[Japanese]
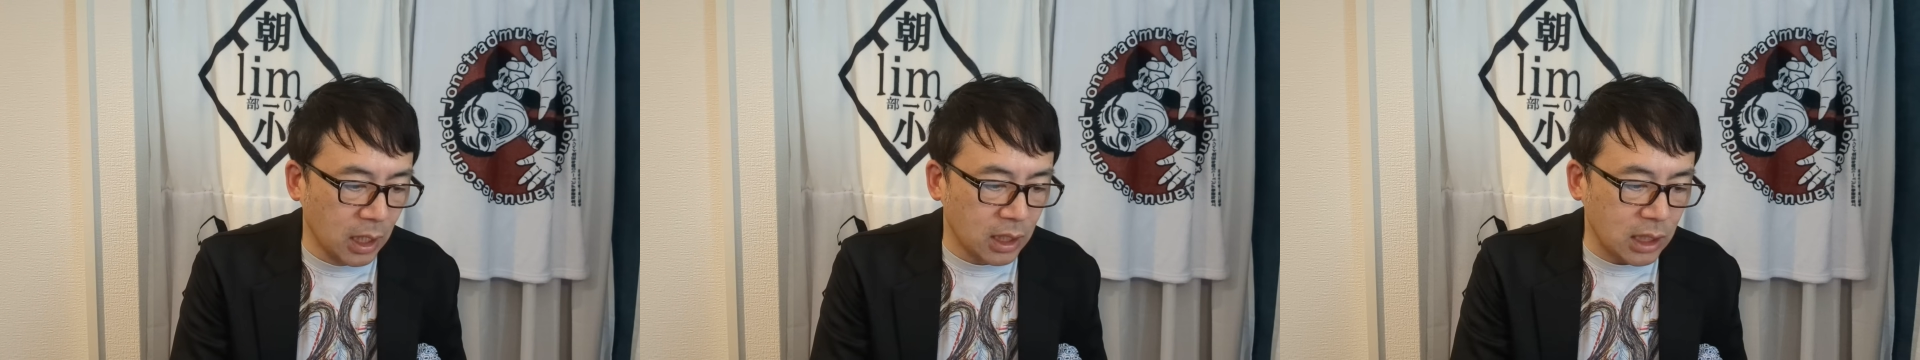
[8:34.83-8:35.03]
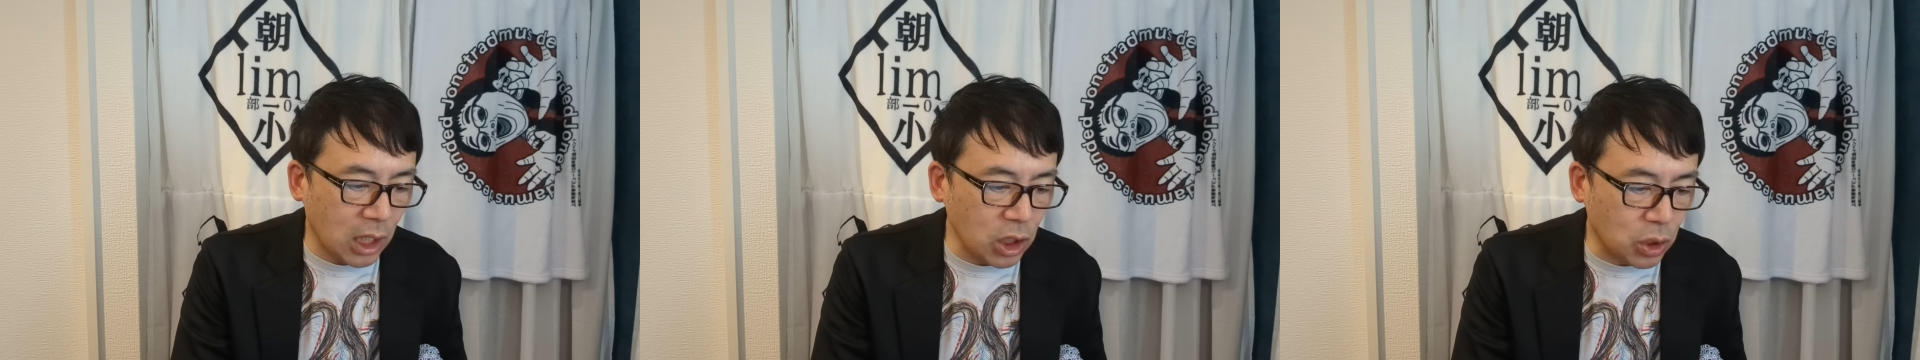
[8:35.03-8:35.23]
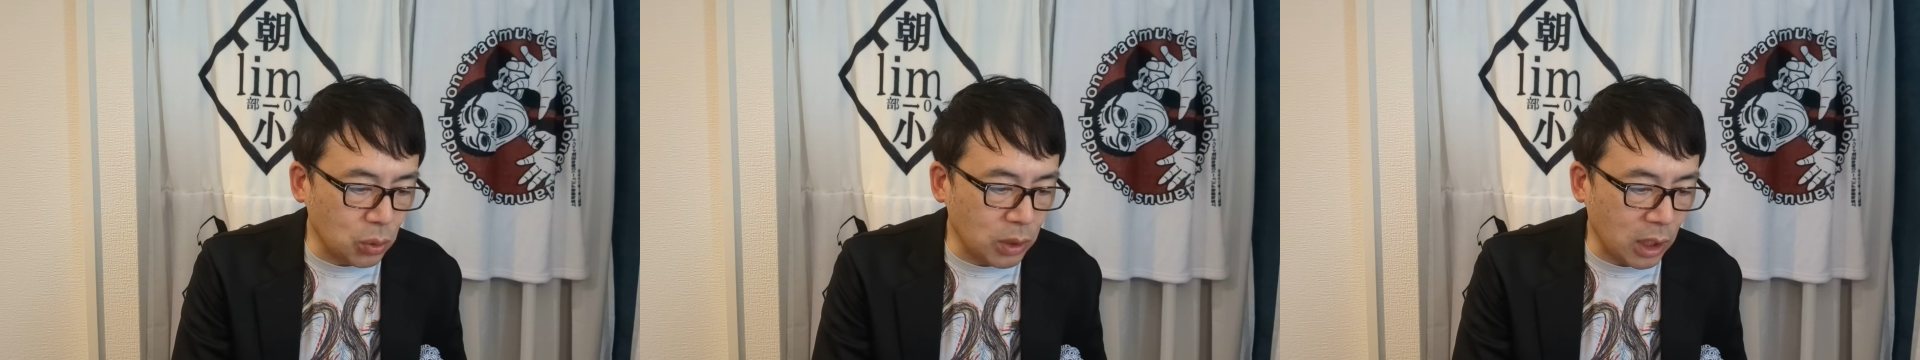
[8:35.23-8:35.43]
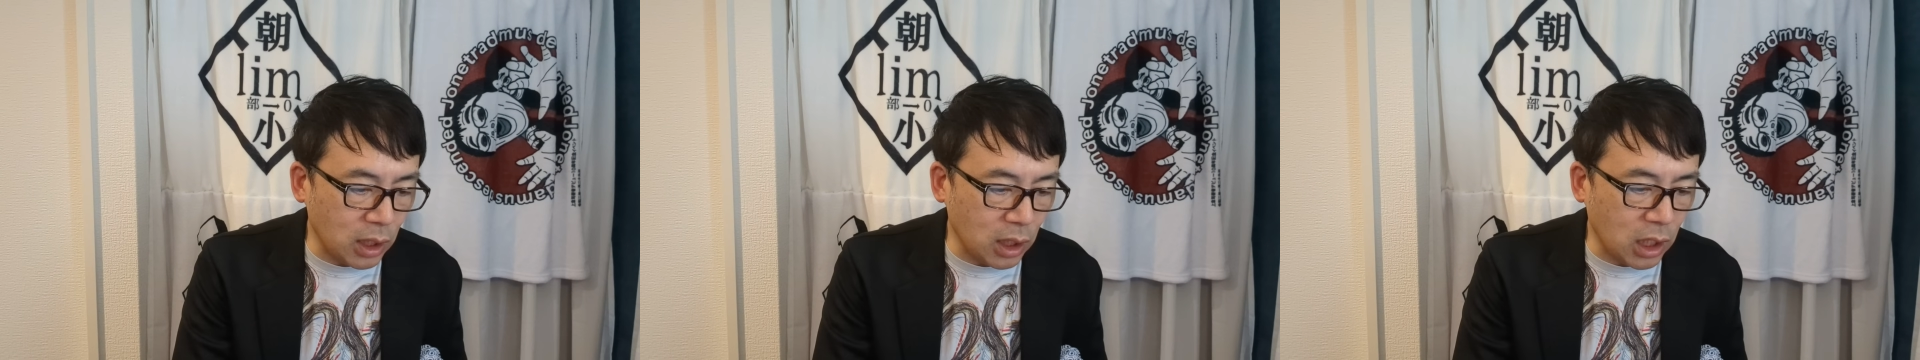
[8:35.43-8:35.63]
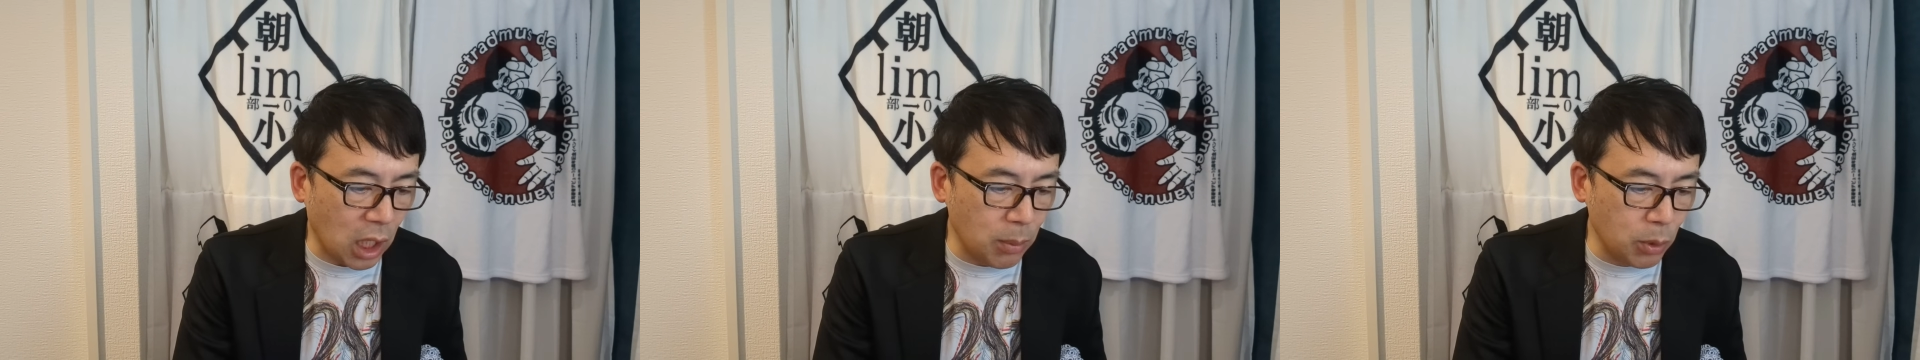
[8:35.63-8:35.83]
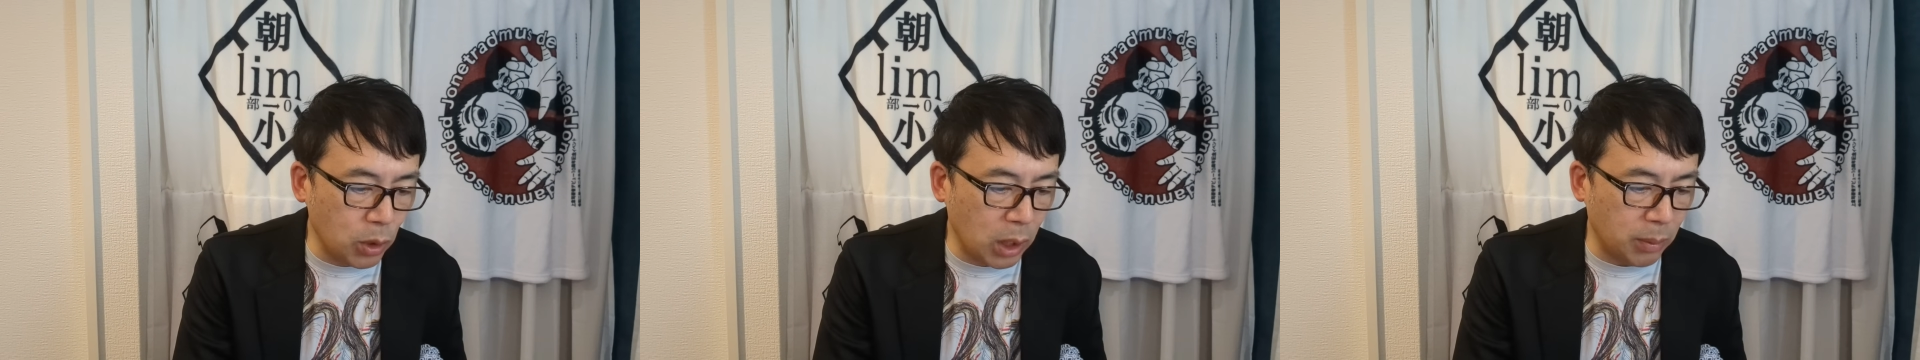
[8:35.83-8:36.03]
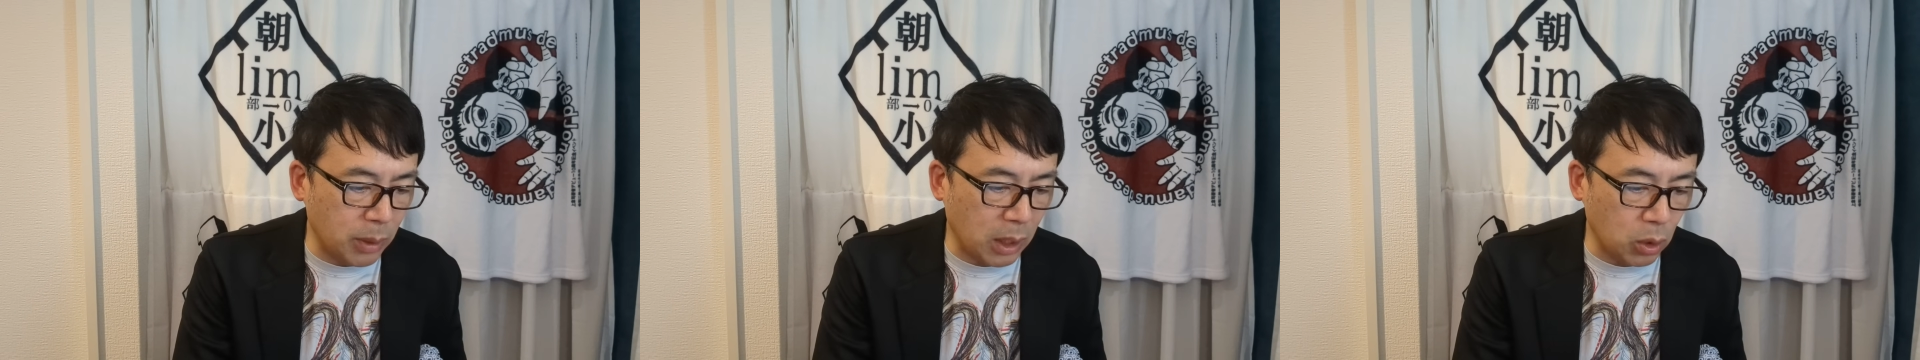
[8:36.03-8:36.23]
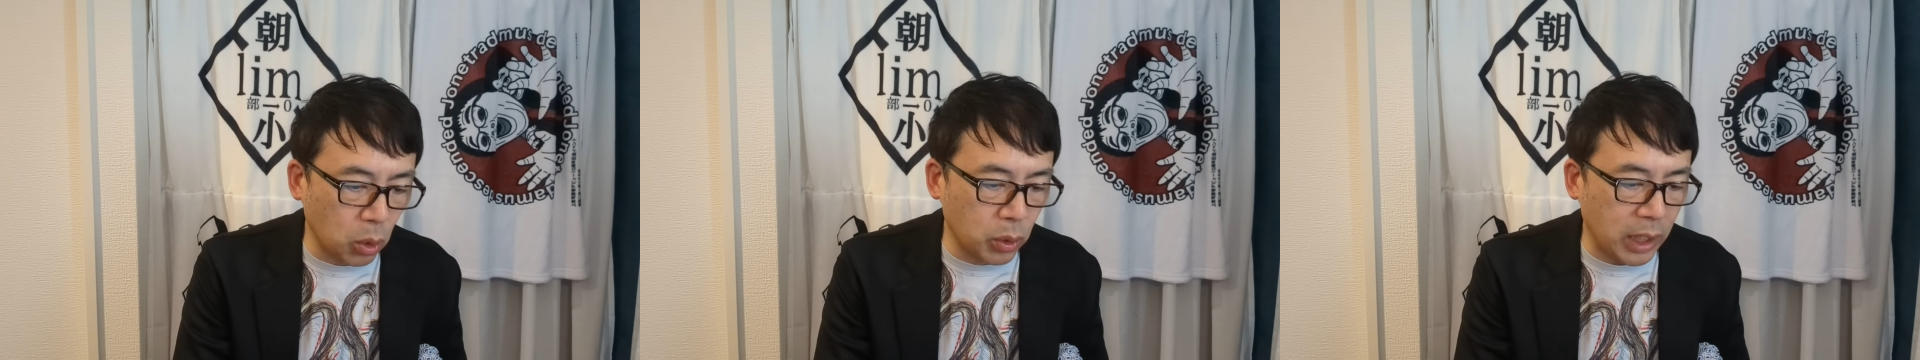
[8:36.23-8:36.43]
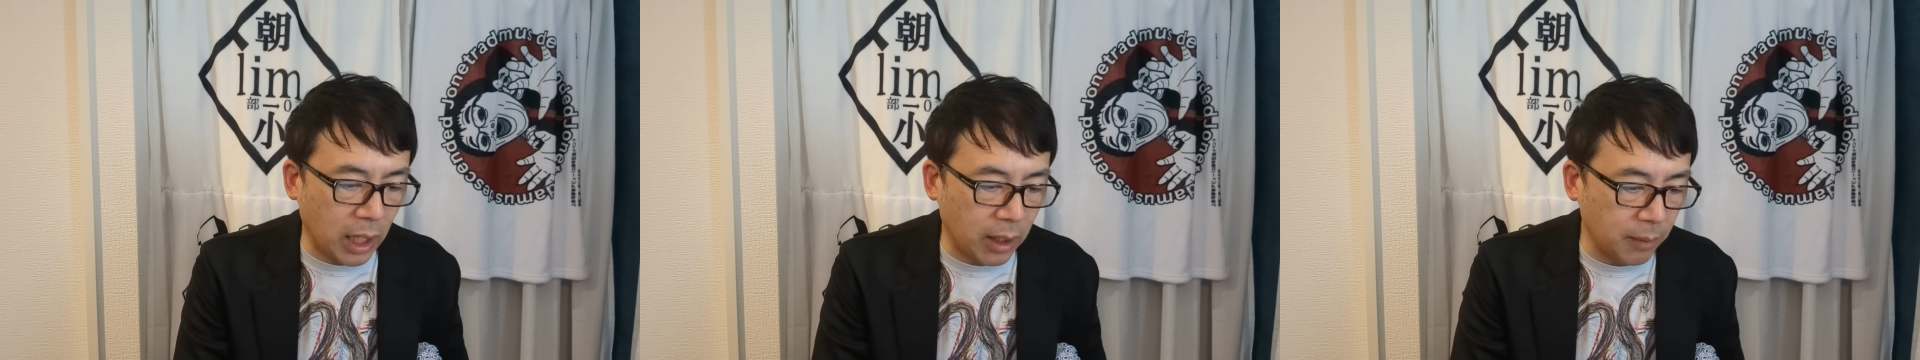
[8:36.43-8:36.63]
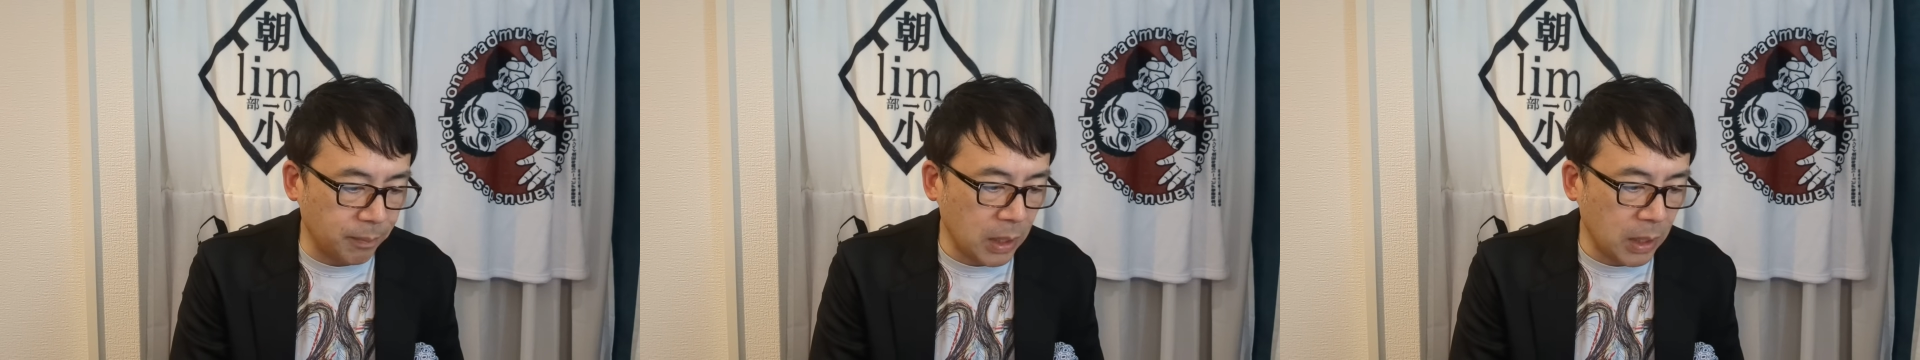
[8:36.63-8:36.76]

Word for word: 最終的なタイムフレームがどうであれ。